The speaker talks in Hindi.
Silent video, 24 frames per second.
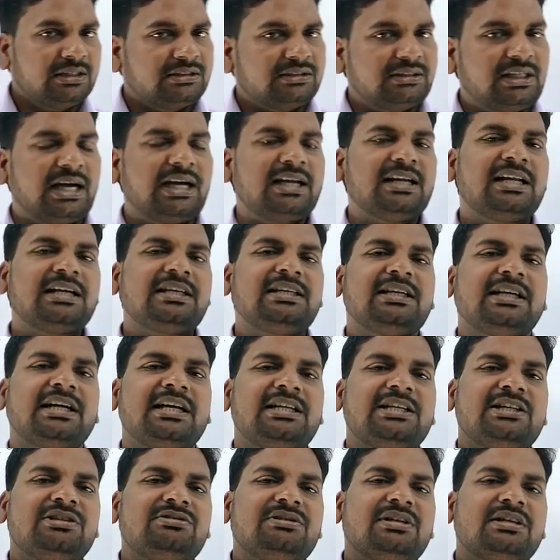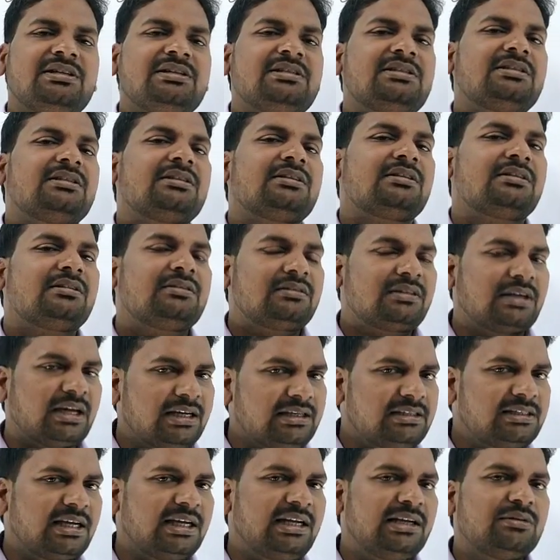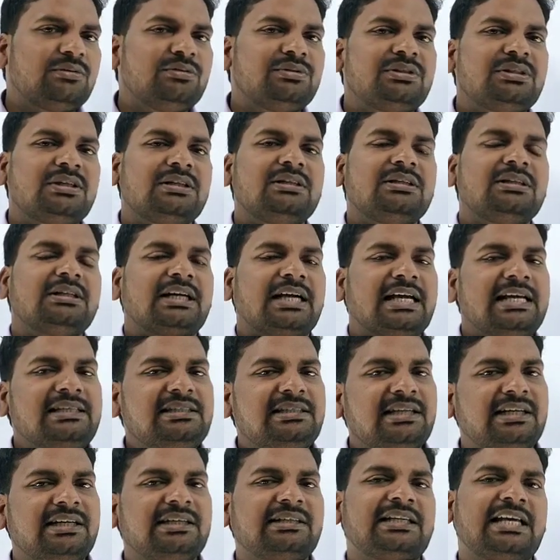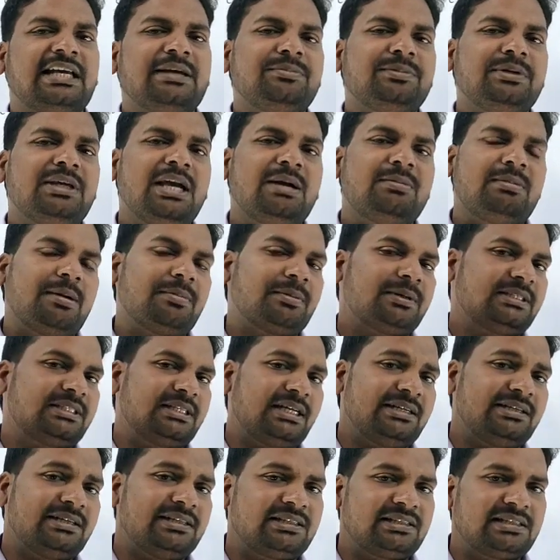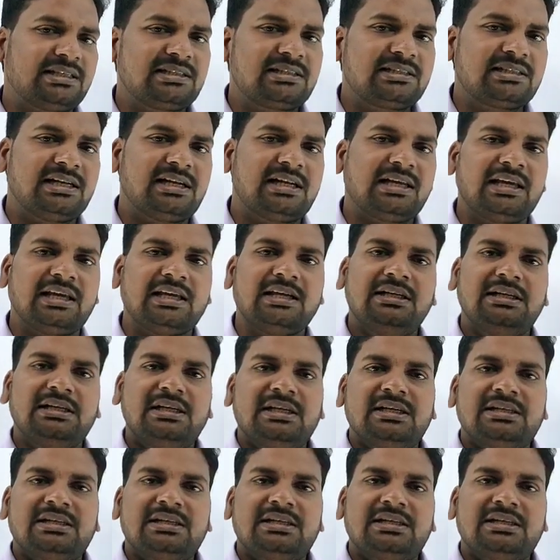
ध्यान रखिएगा डियर स्टूडेंट्स कई सारे क्वेश्चन कई सारे टाइप के हम आपके साथ डिस्कस करेंगे